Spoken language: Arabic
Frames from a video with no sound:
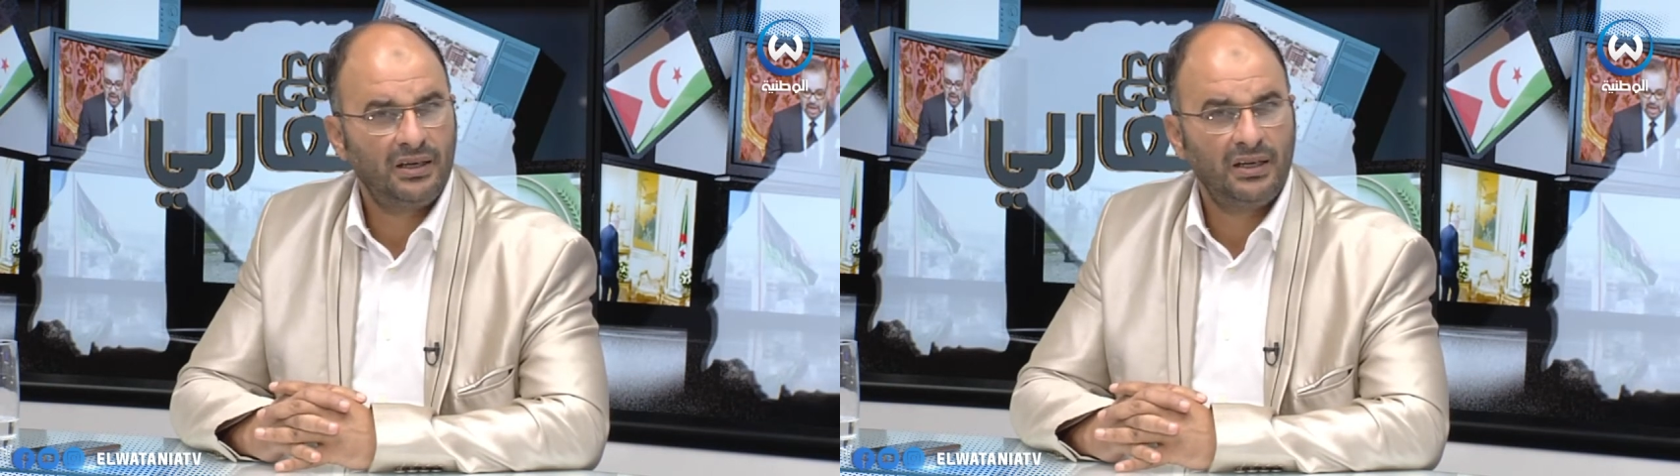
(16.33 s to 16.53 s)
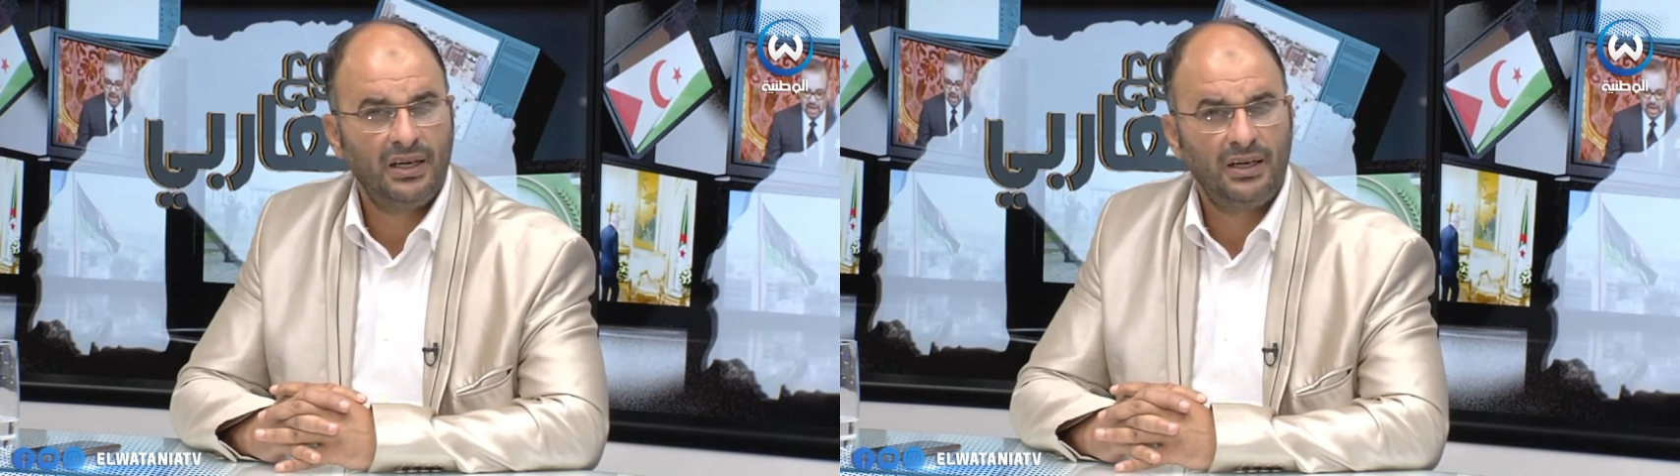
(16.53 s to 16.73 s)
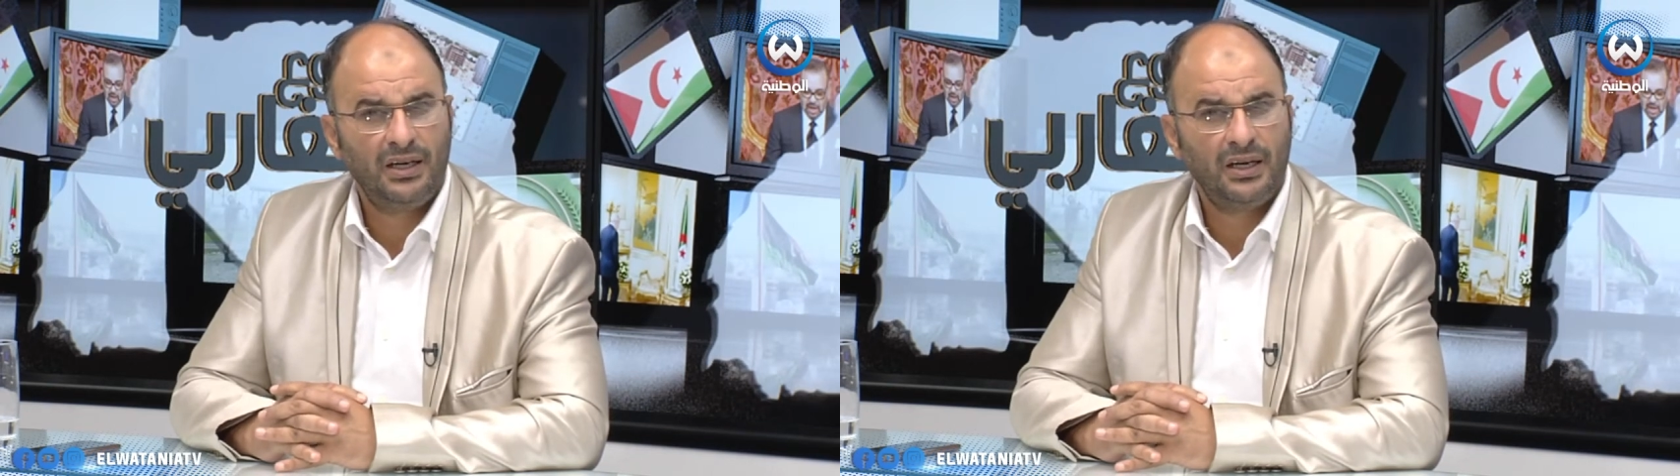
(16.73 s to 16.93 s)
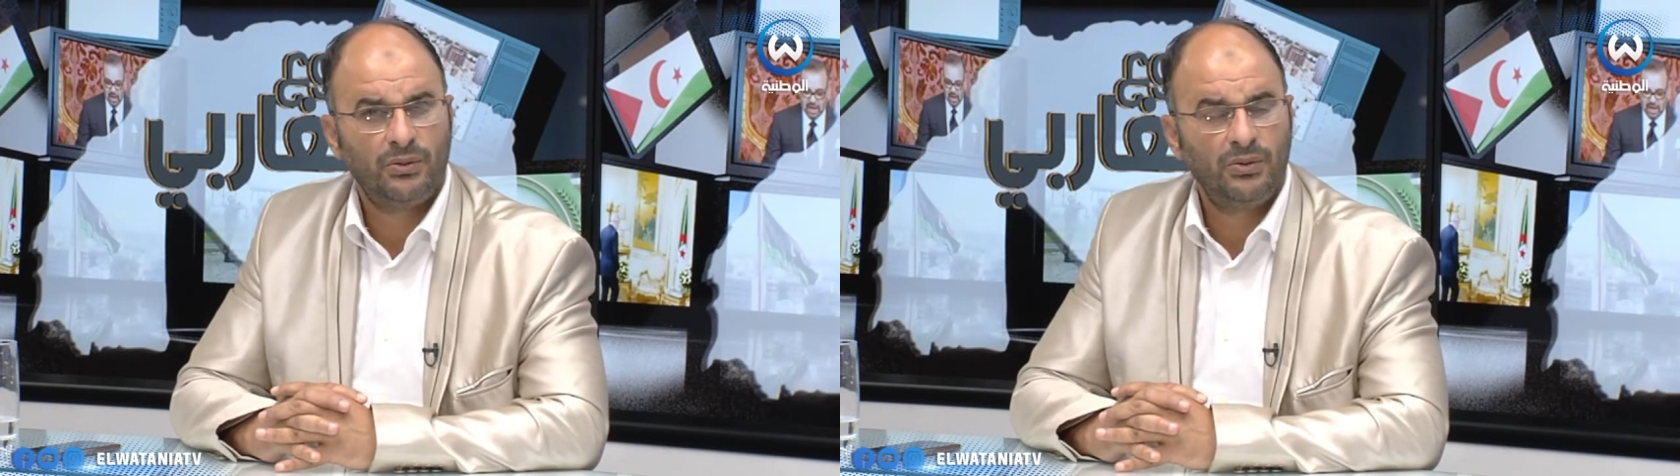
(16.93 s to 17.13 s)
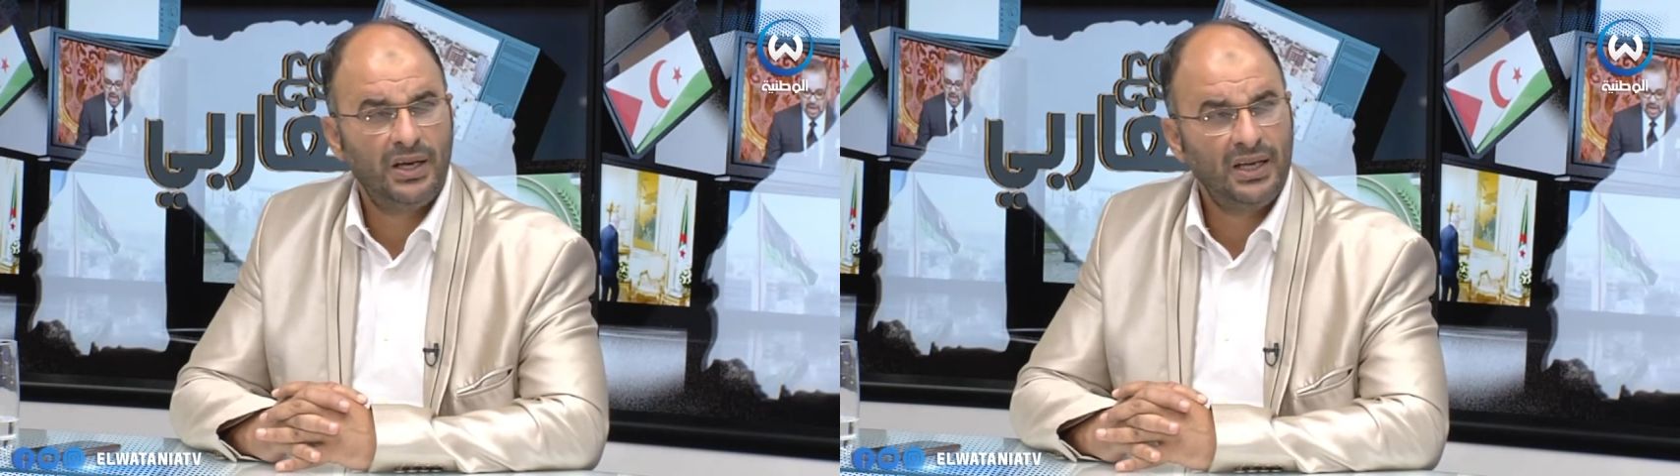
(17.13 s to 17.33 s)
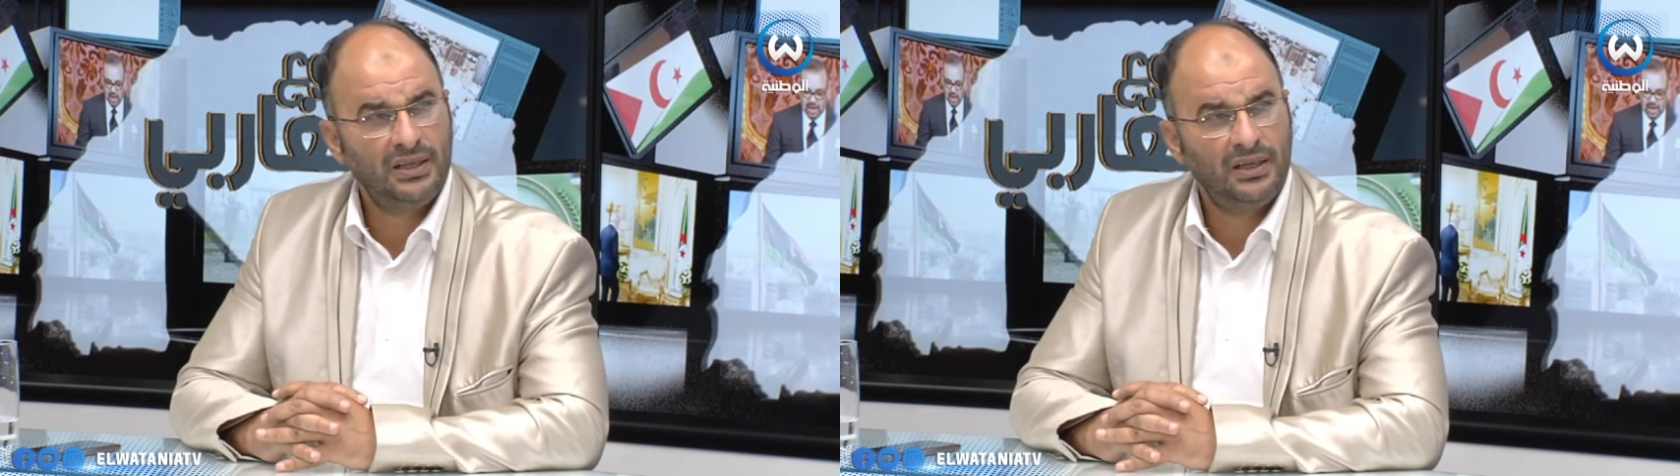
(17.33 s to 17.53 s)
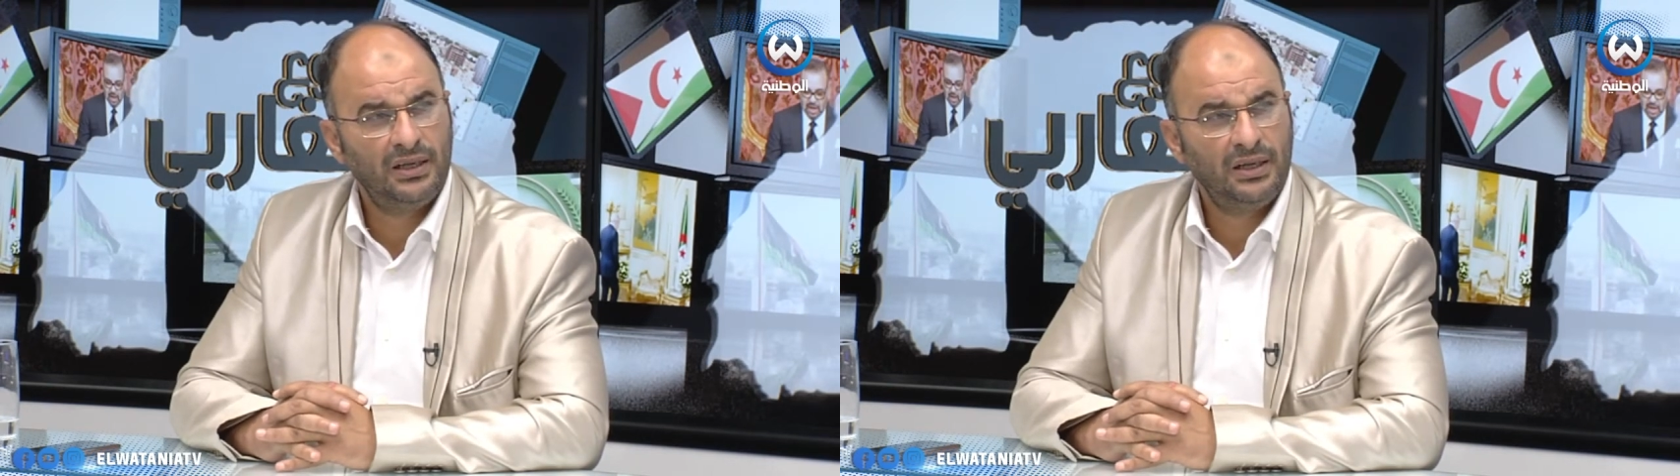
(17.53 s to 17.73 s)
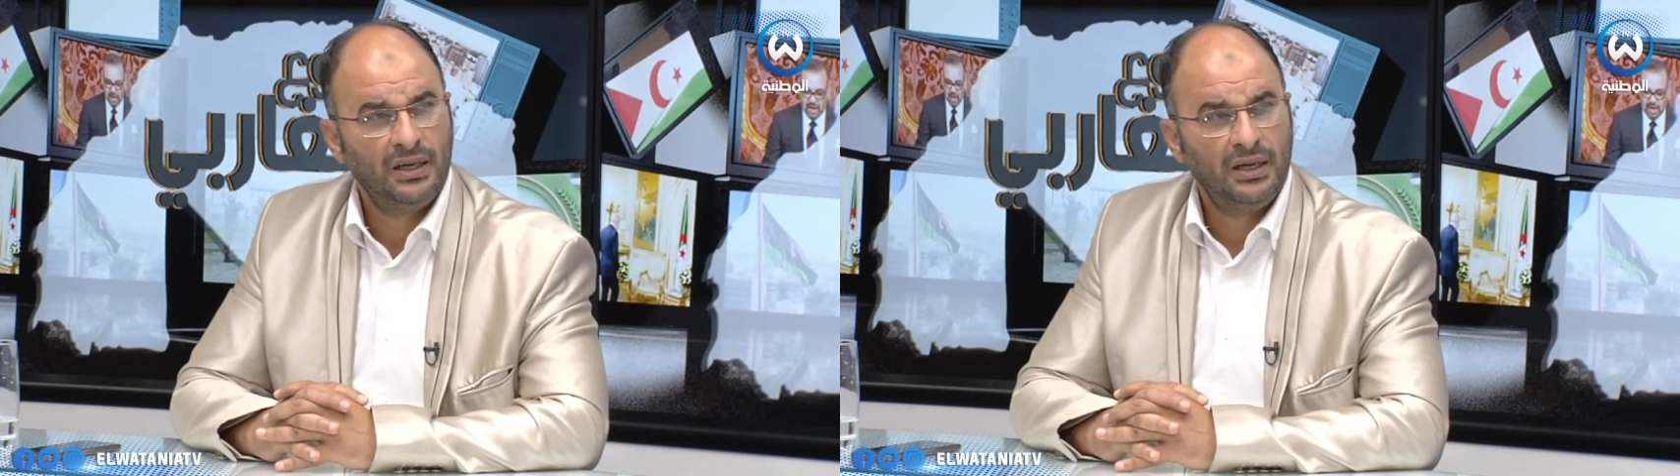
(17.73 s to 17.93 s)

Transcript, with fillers: لأن يقول هذه